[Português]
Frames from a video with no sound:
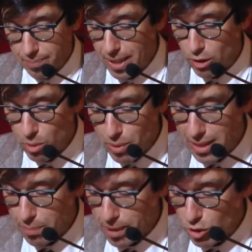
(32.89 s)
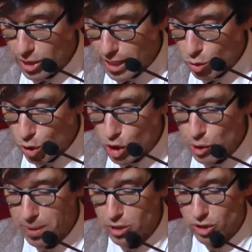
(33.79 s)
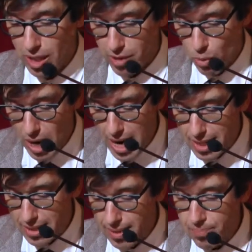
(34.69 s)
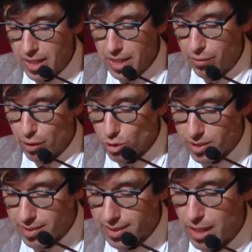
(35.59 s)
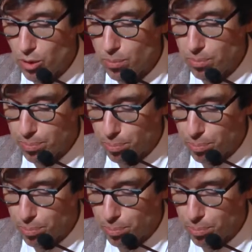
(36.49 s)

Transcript: Tem colaborado em planos diretores, planos de salvaguarda e valorização,